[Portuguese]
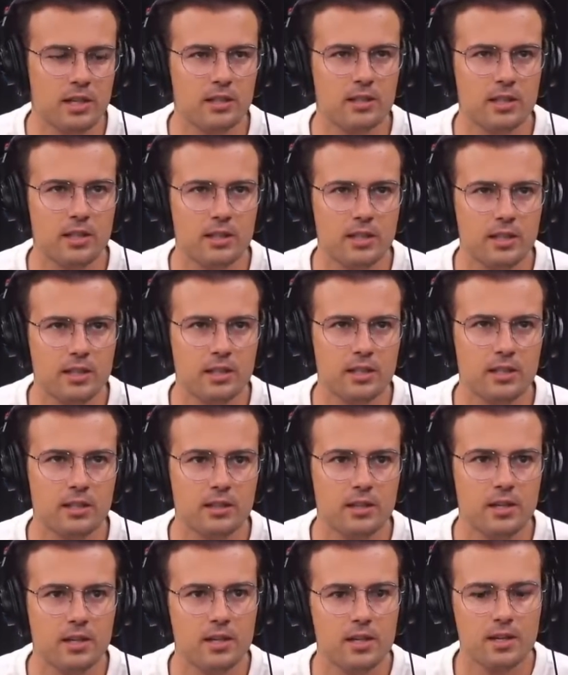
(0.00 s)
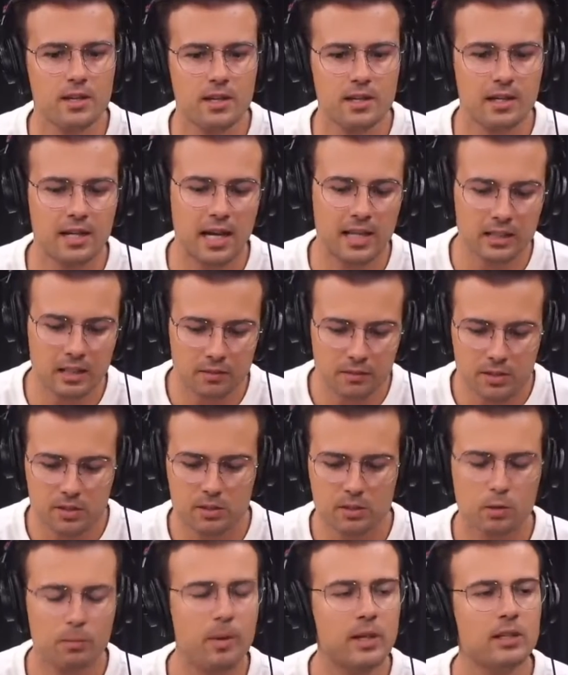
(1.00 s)
Entender que cada vez
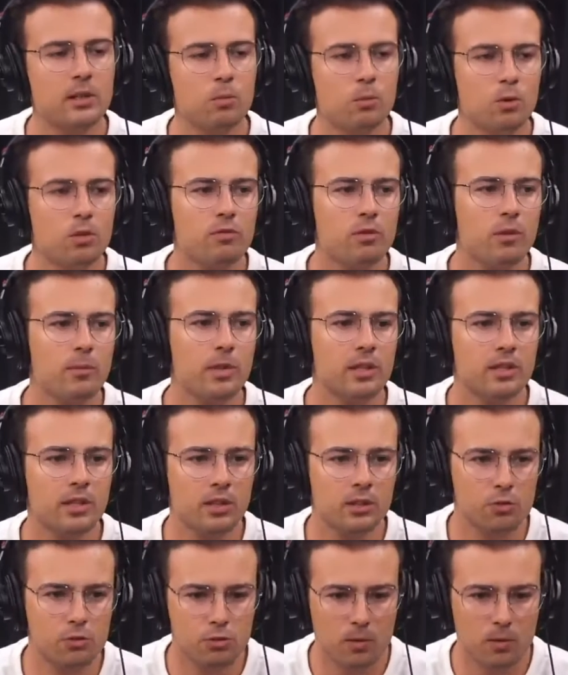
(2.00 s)
que seu patrimônio vai aumentando,